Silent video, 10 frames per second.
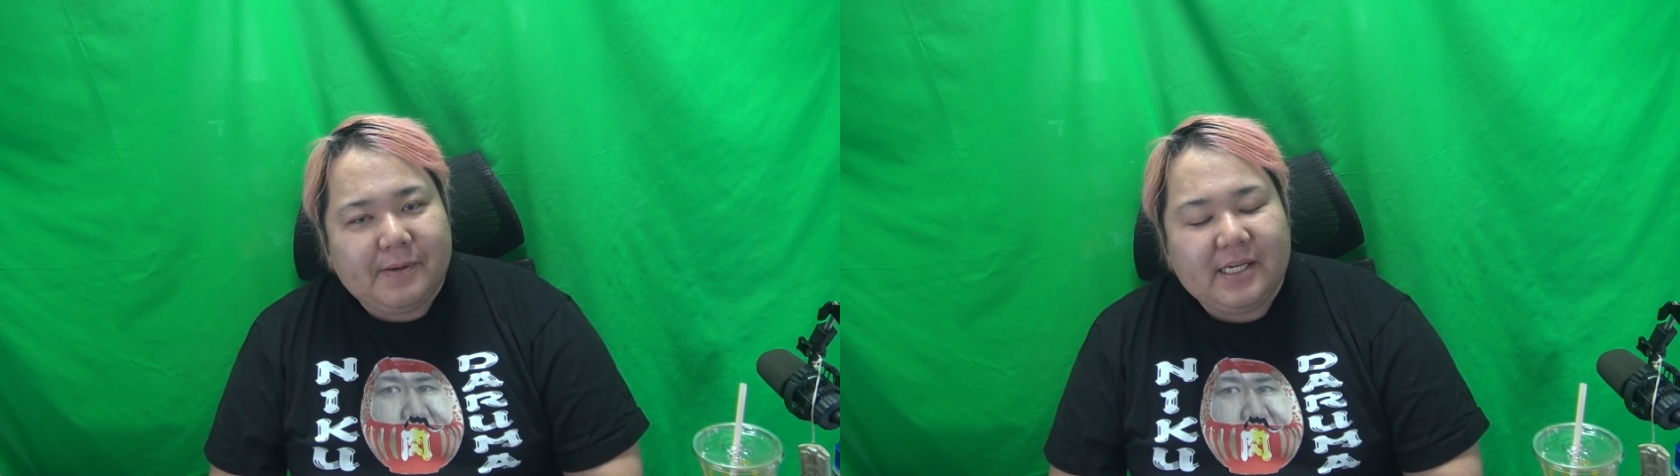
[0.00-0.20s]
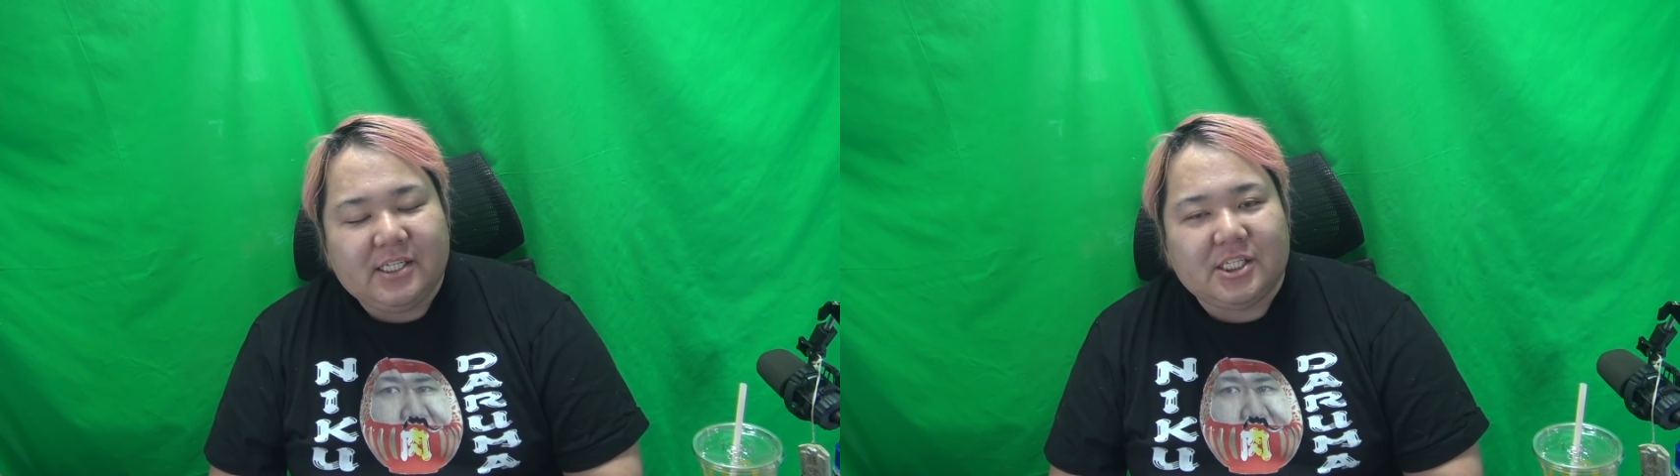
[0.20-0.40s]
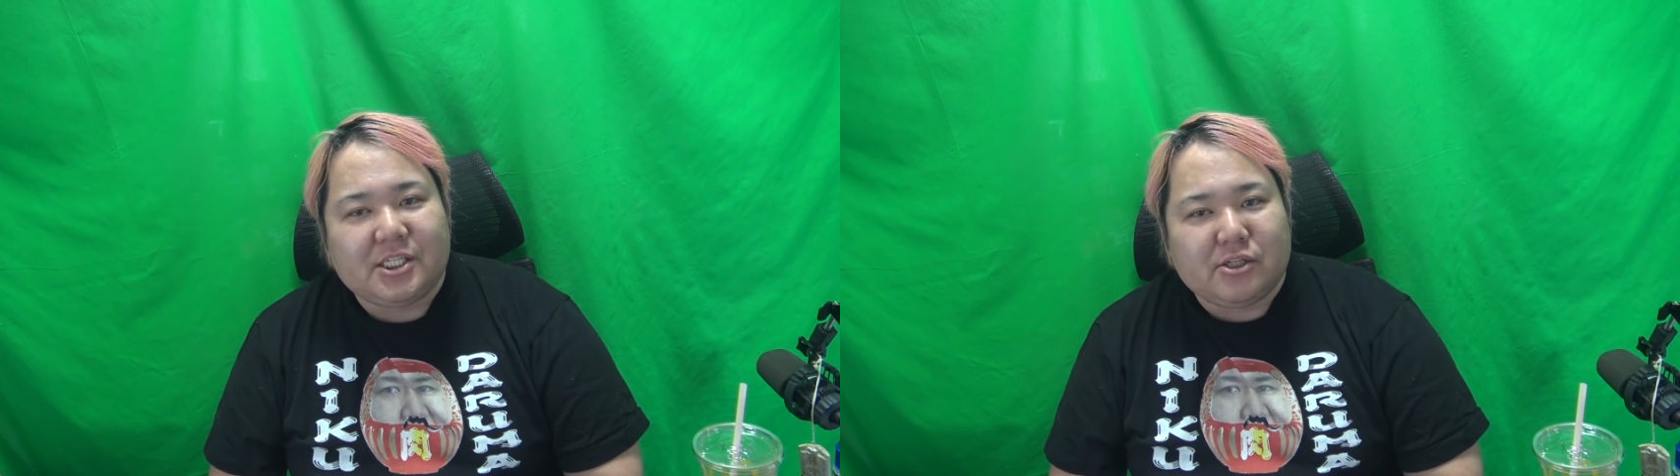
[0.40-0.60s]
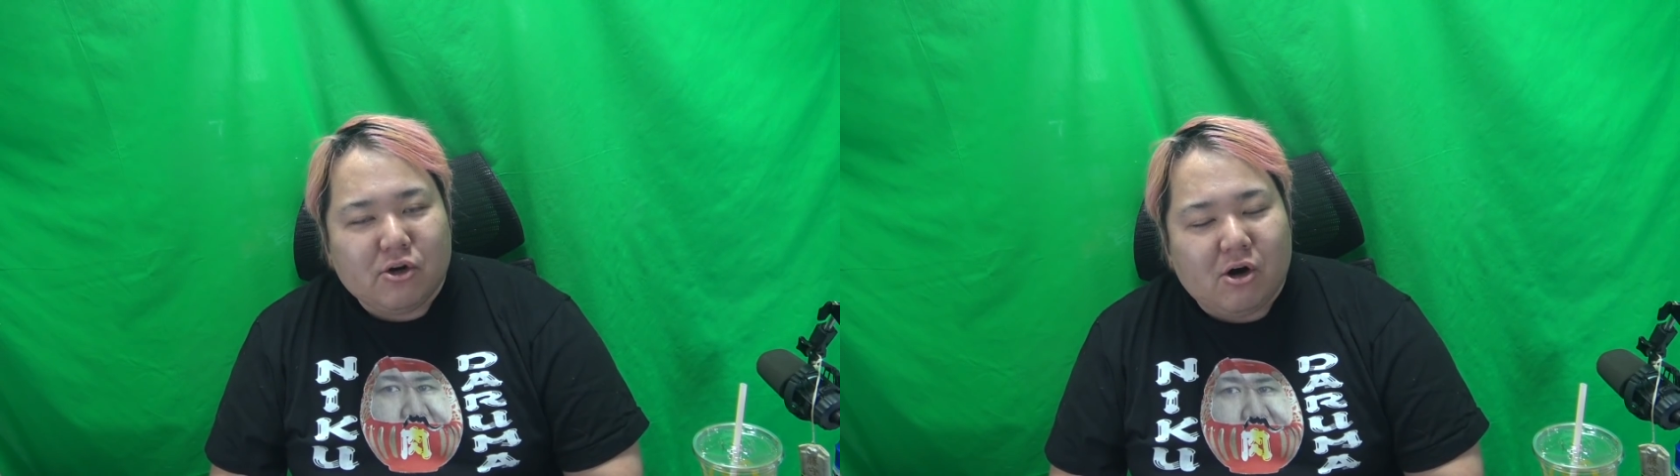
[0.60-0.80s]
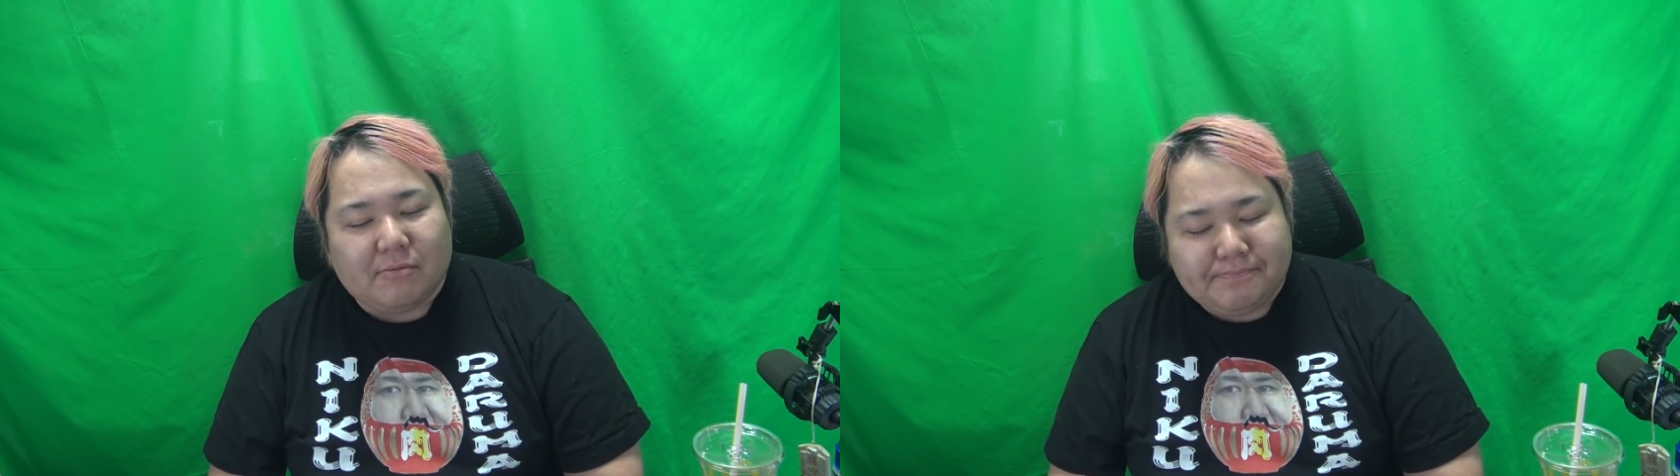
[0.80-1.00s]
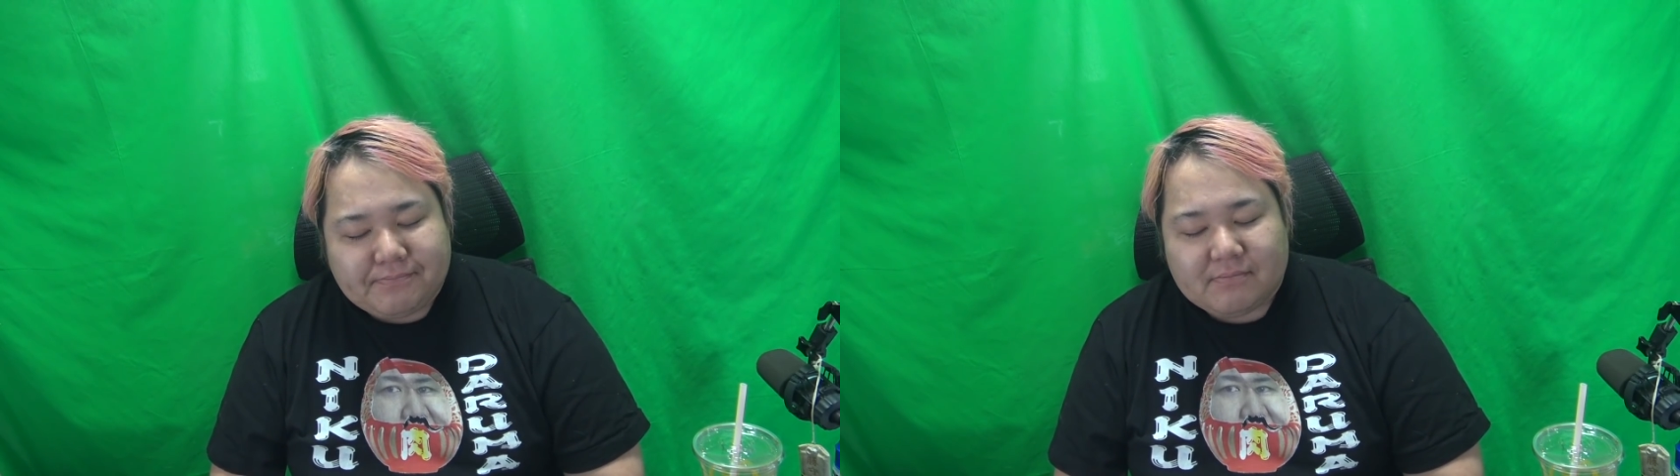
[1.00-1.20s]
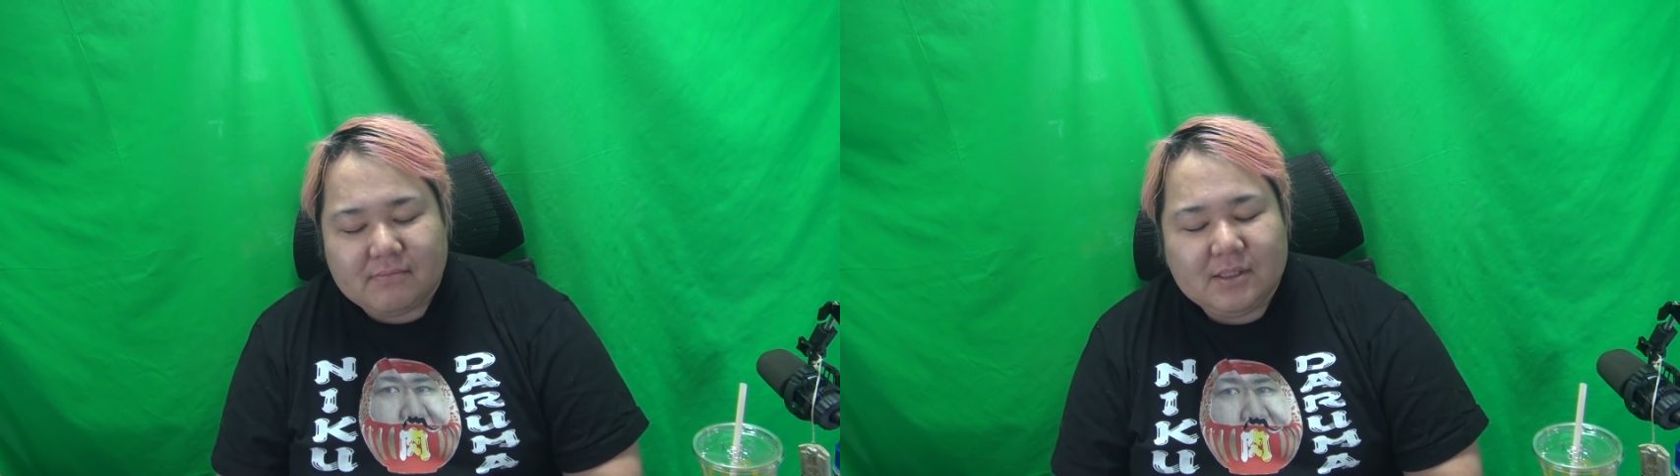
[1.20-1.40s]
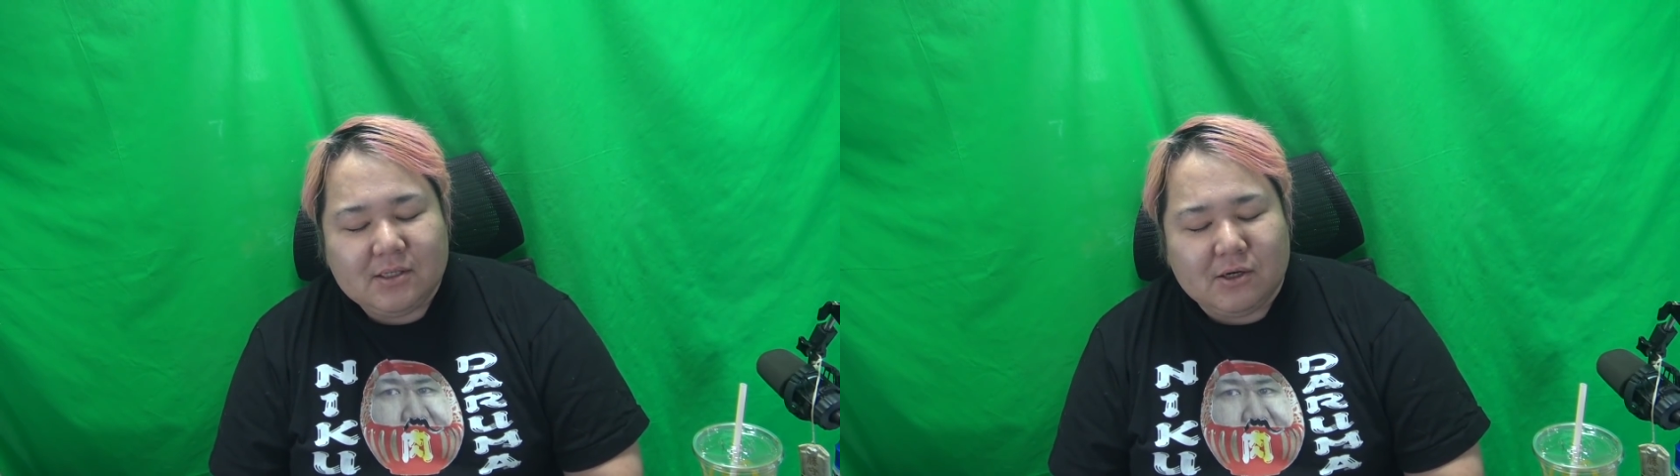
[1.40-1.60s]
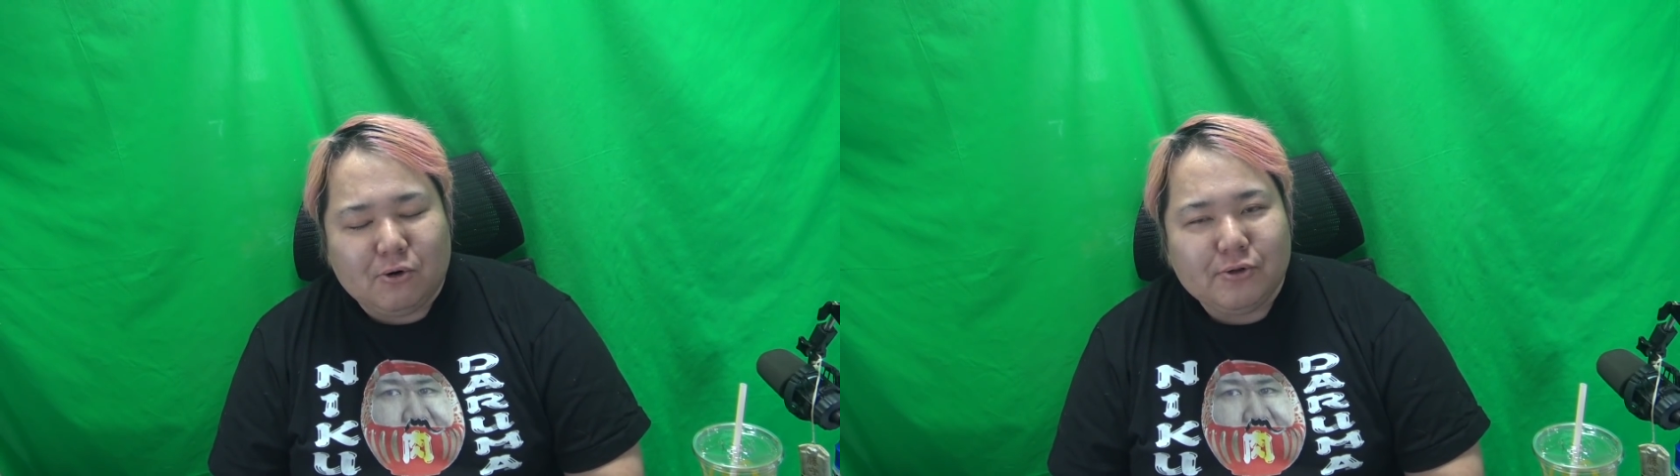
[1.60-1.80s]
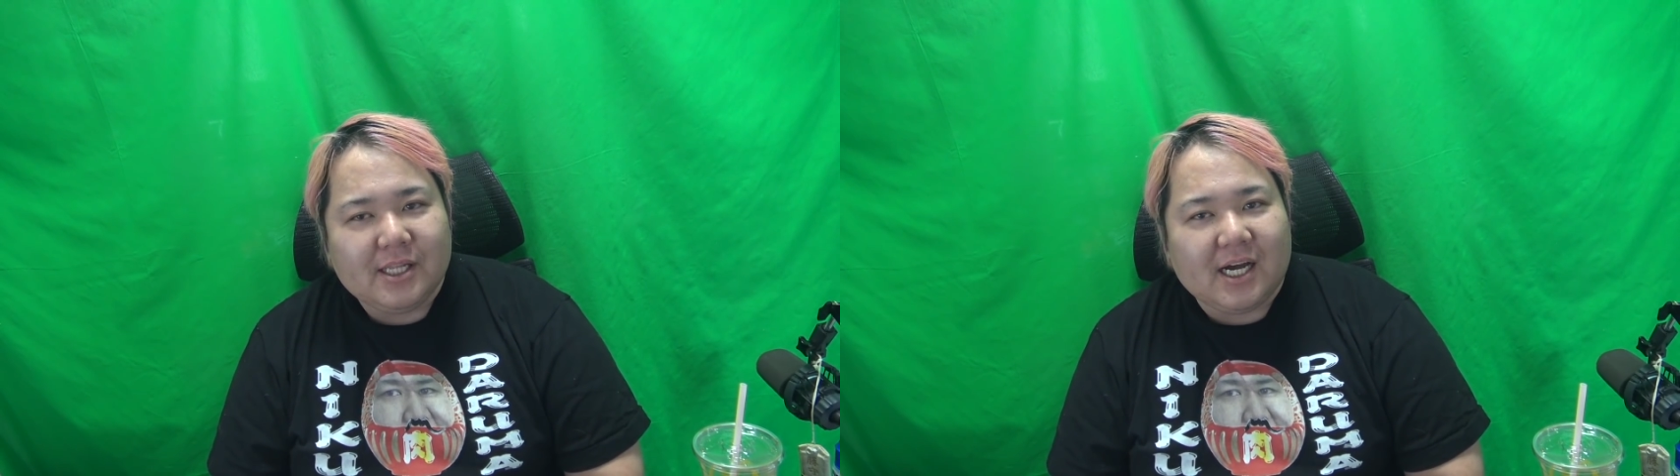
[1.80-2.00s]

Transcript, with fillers: ペイン人の女